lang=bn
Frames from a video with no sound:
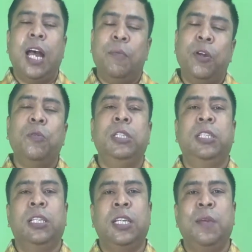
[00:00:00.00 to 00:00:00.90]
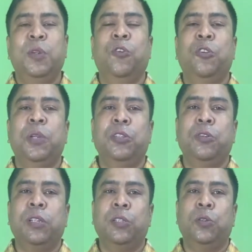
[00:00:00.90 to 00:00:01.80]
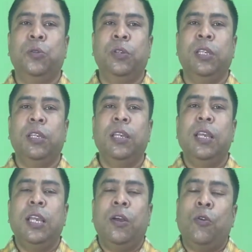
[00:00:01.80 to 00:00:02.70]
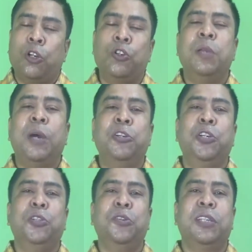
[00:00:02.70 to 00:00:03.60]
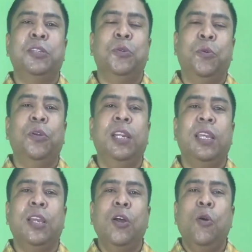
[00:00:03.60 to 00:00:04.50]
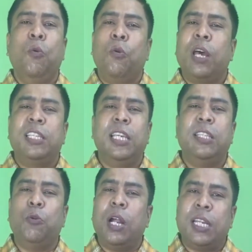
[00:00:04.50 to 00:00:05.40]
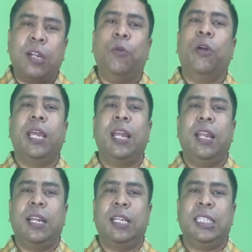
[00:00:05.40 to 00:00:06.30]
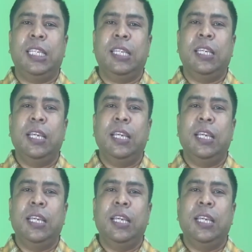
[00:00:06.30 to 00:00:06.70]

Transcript: আমারও ইচ্ছা চায় আমি গরিবের জন্য কিছু করি কারণ অসহায় মানুষের জন্য কিছু করলে ওরা যে দোয়াটা করে আল্লাহর কাছে